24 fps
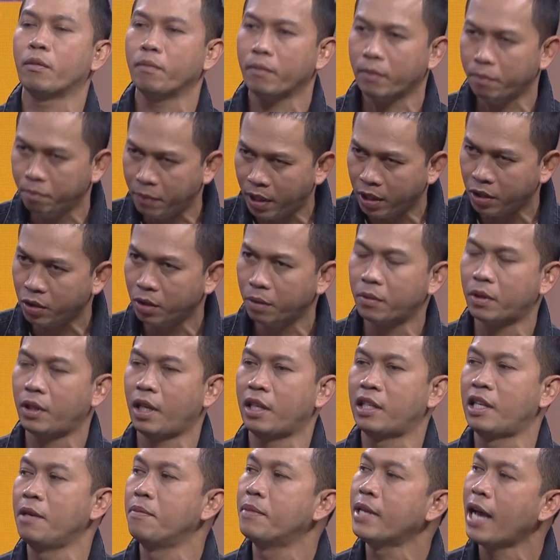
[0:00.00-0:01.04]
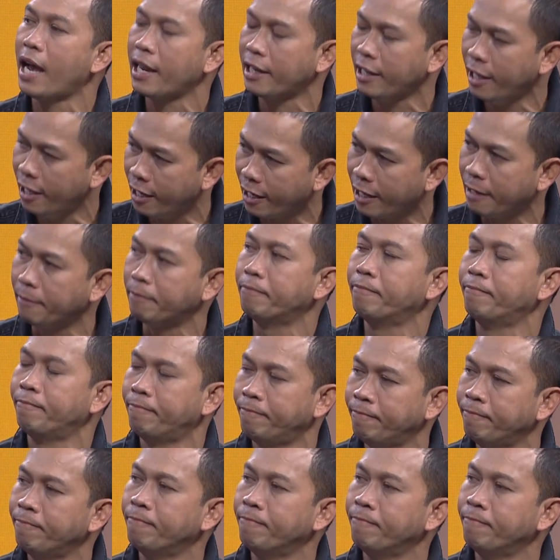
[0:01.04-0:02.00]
นมาติดทีมชาตินี่แหละครับ มั